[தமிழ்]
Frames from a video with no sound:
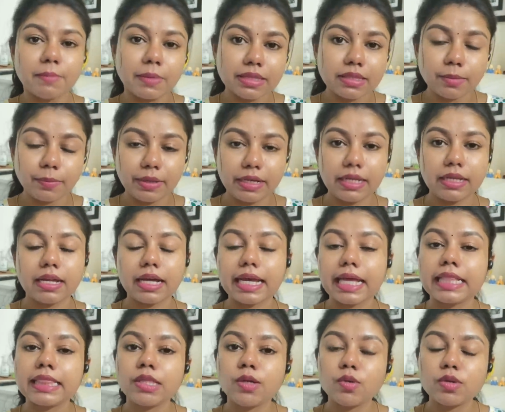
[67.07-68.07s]
மற்றபடி
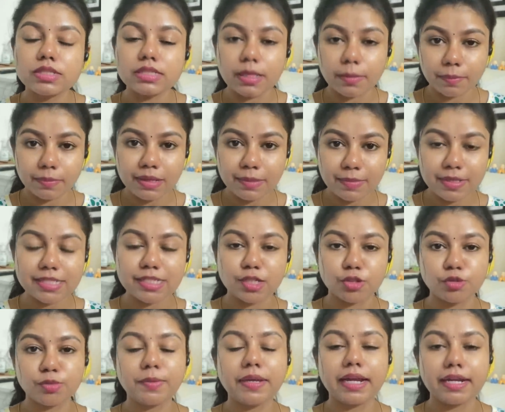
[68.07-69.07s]
நான் எந்த ஒரு சப்ளிமெண்ட்ஸ்
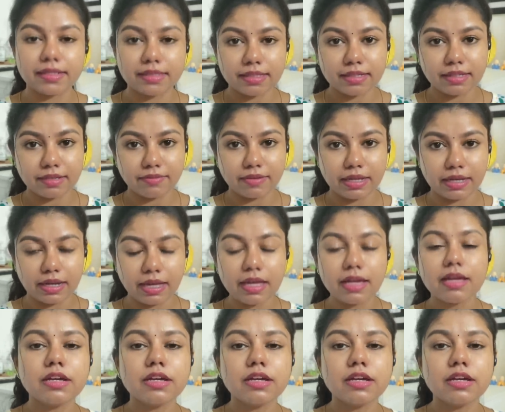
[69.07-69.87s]
எதுவுமே எடுத்துக்கவே இல்லை